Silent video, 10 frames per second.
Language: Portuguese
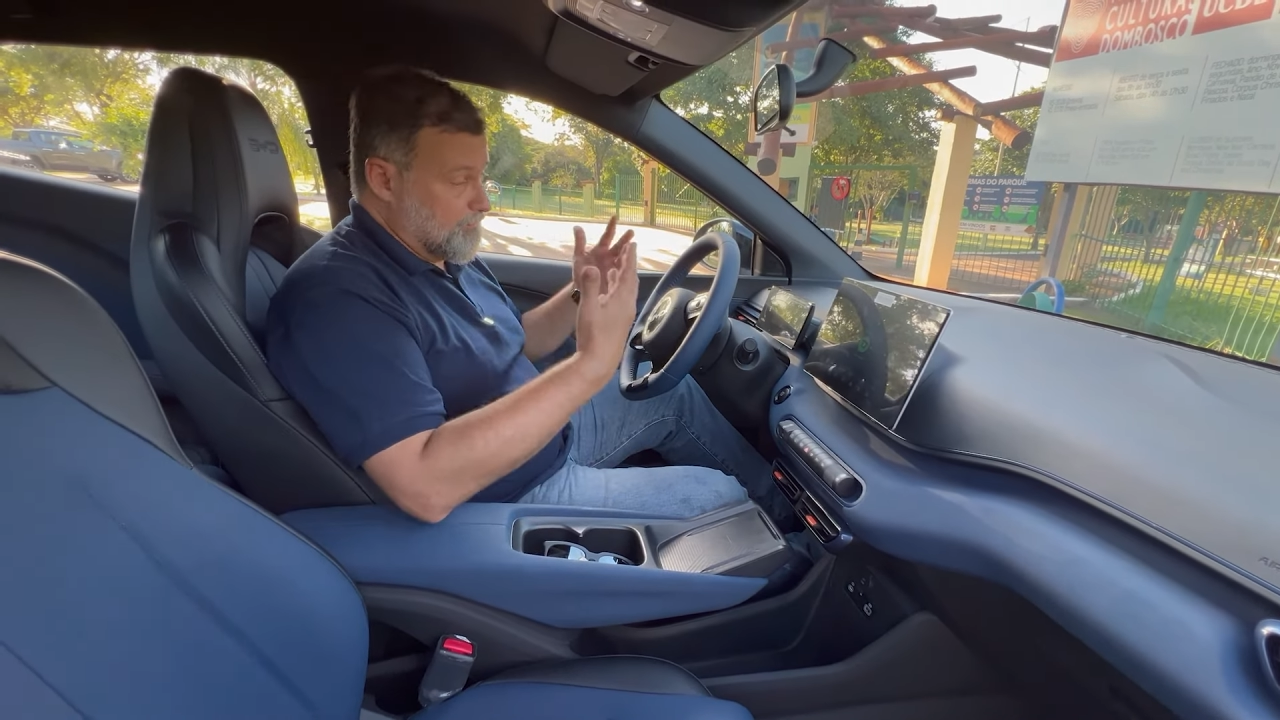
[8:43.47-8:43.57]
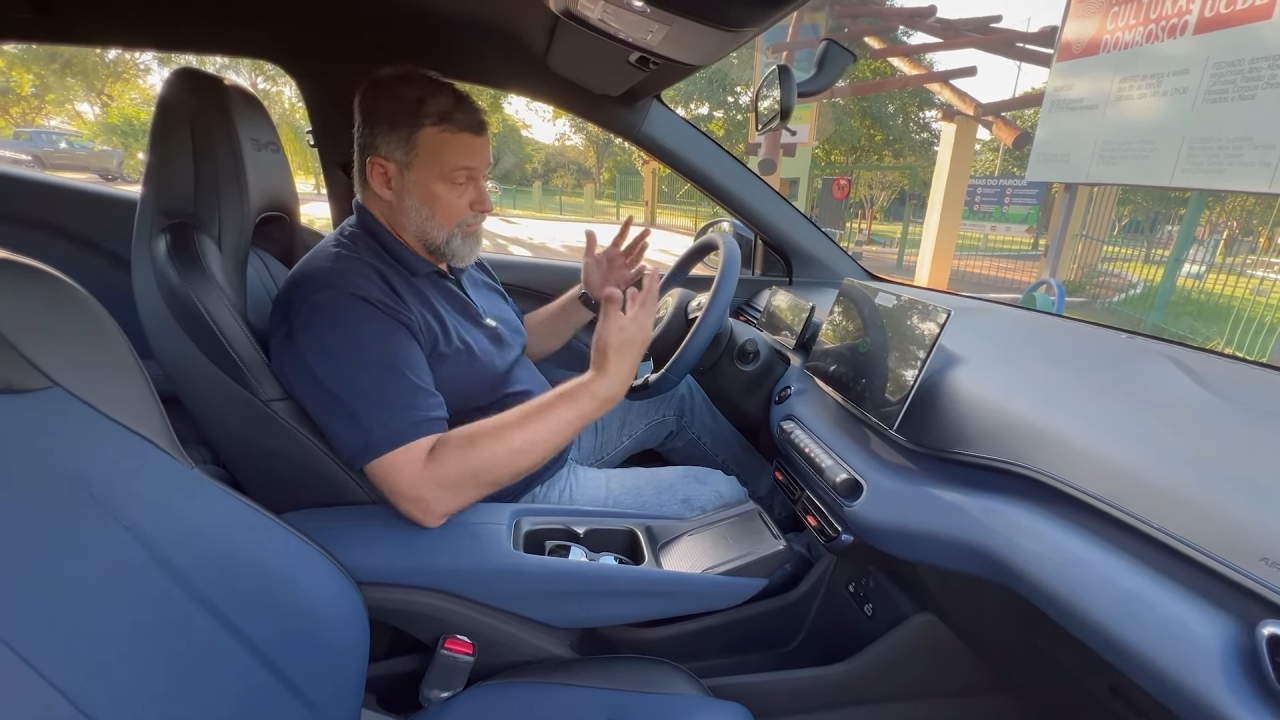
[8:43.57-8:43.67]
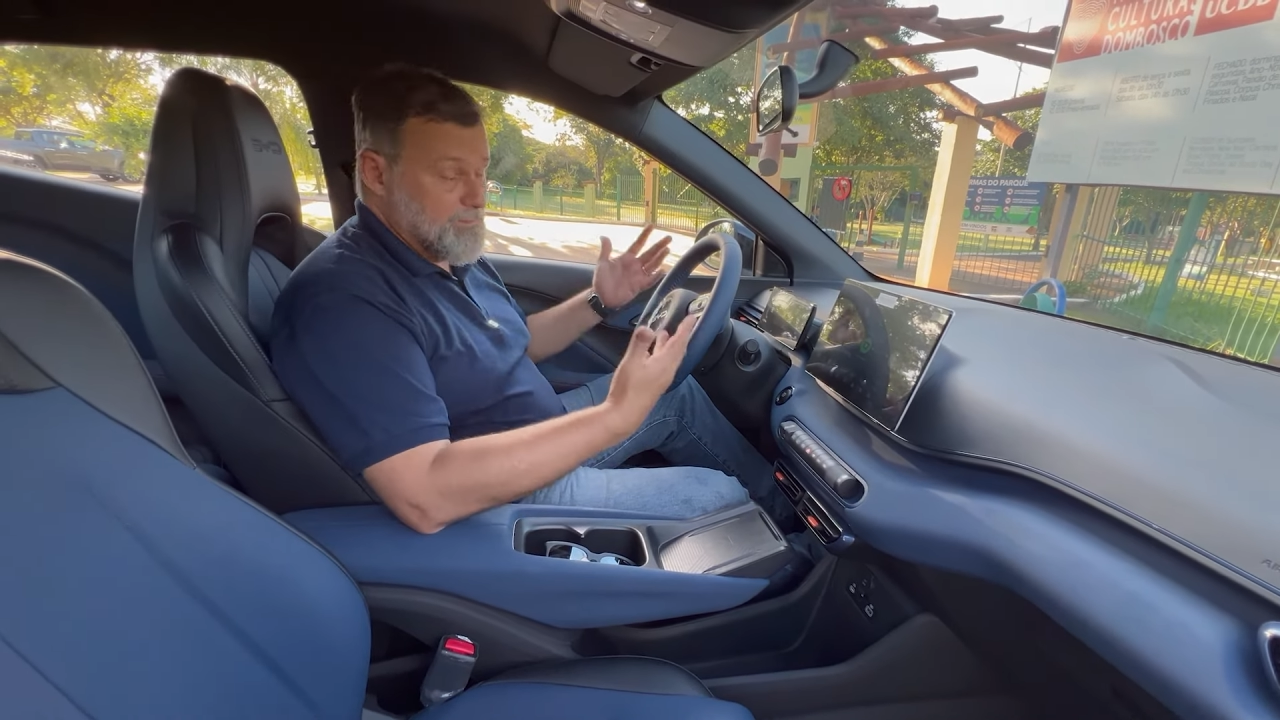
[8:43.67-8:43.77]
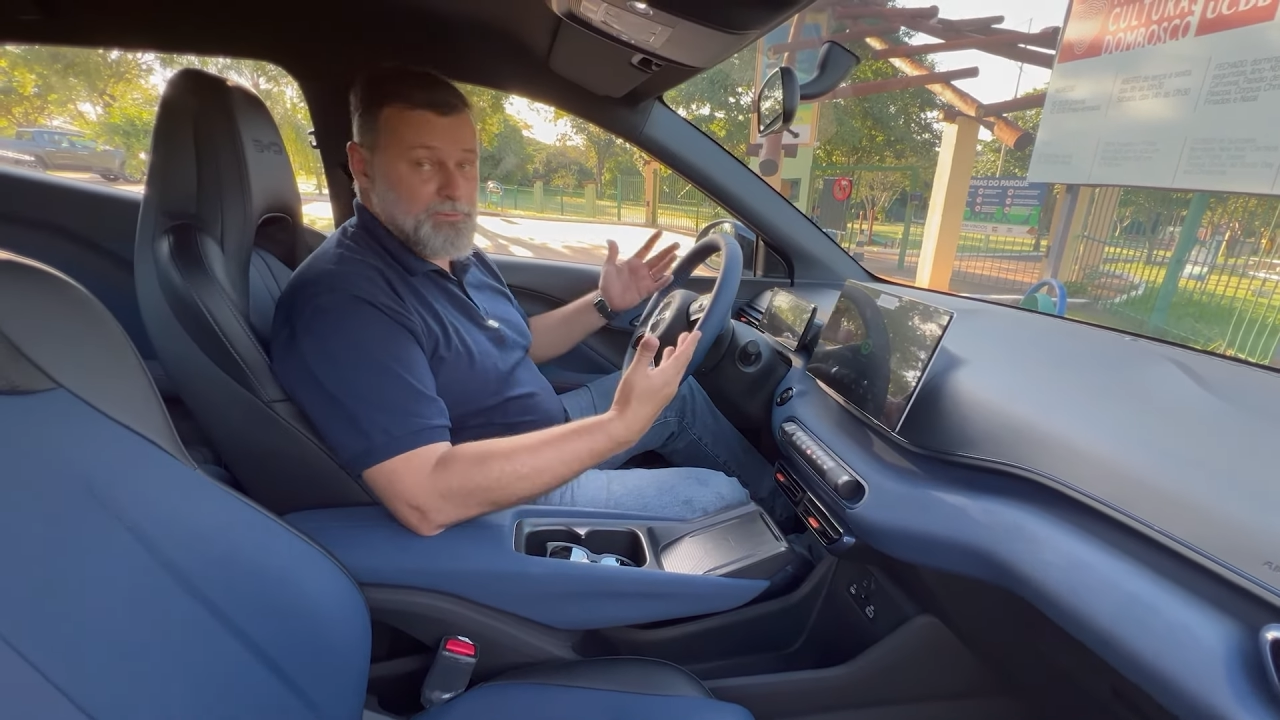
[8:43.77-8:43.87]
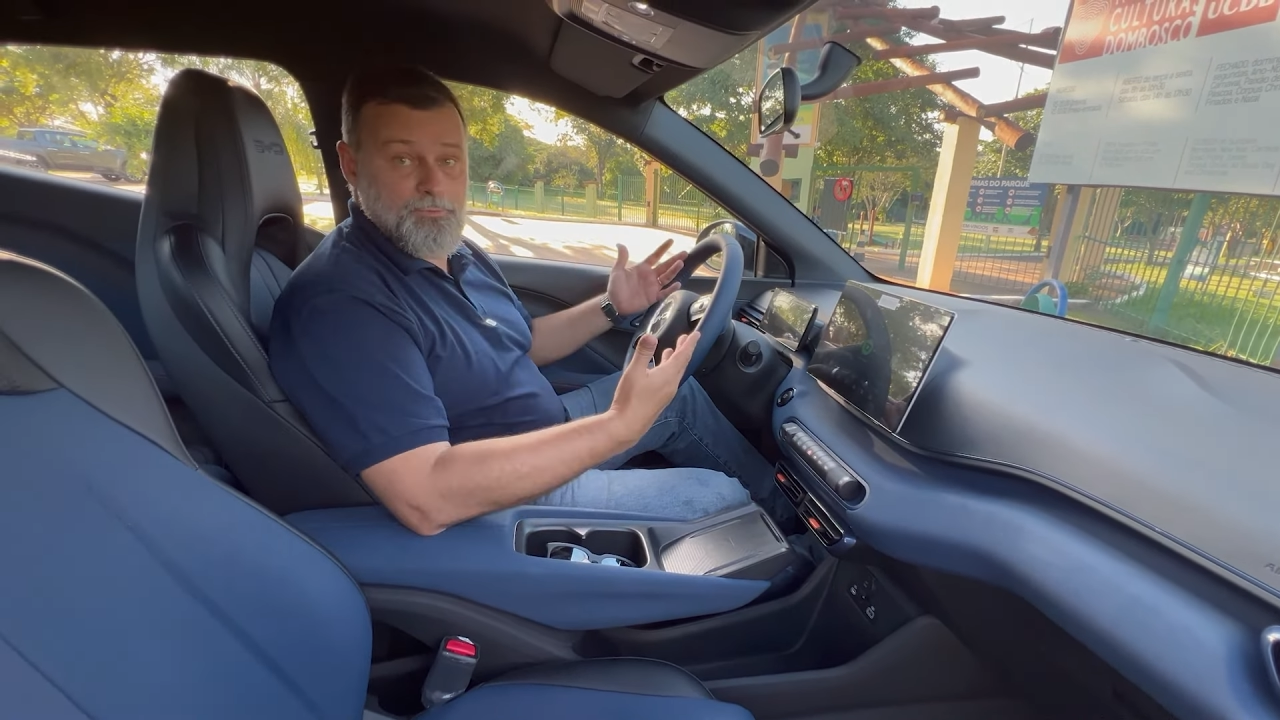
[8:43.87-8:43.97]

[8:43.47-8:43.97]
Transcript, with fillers: volante